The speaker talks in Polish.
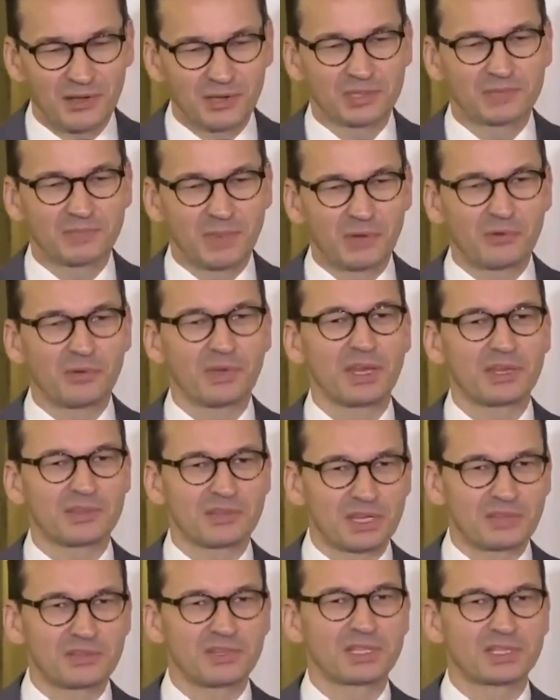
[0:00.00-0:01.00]
jako
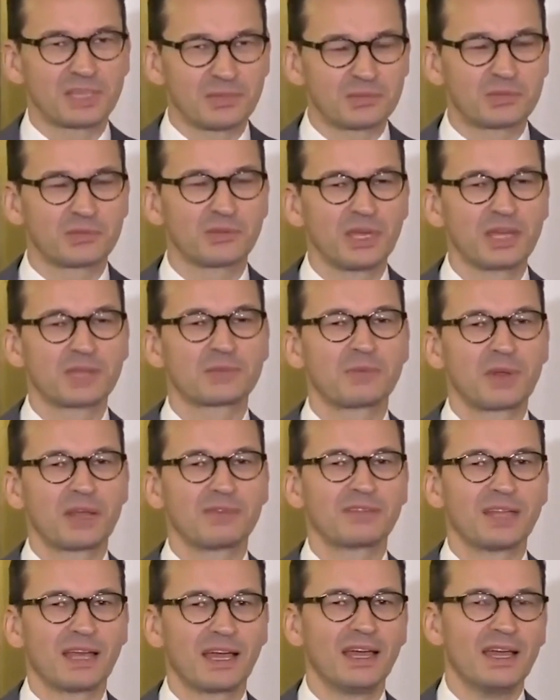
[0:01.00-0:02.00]
smakujesz, aż się
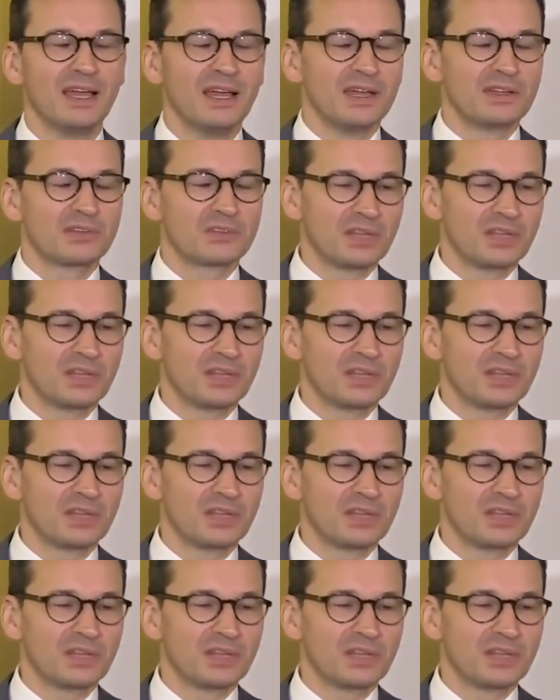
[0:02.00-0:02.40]
zepsujesz, prawda,